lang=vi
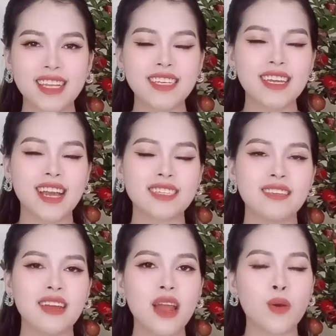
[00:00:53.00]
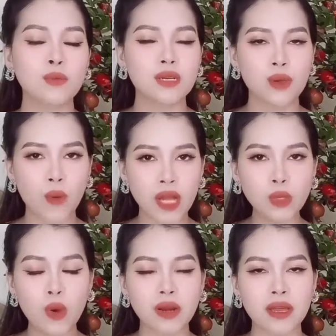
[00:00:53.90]
trên gái dưới là cụm từ quen
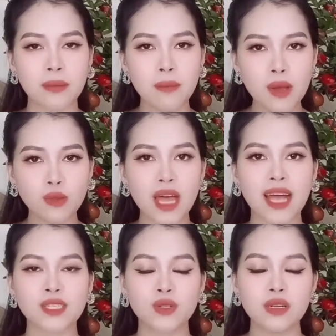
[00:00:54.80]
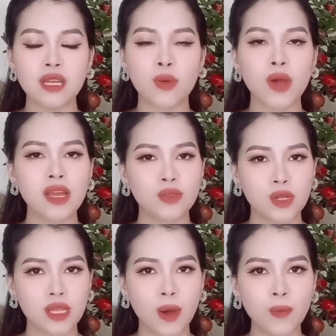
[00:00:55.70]
thuộc để miêu tả cho tư thế quan hệ
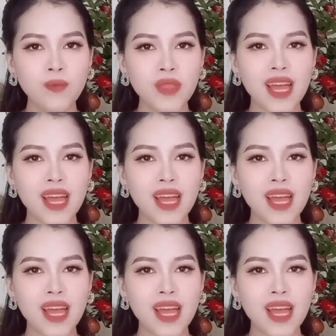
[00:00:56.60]
truyền thống.